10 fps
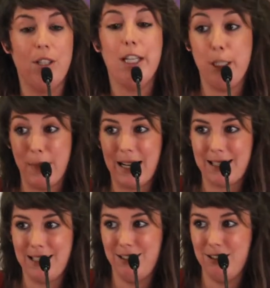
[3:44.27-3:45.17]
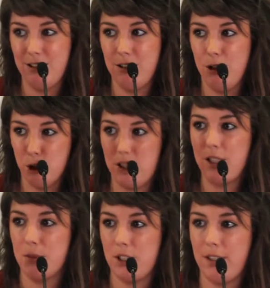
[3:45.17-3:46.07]
¿Y para qué los
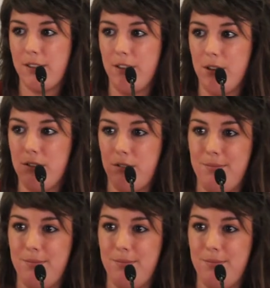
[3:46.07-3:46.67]
estamos ejerciendo?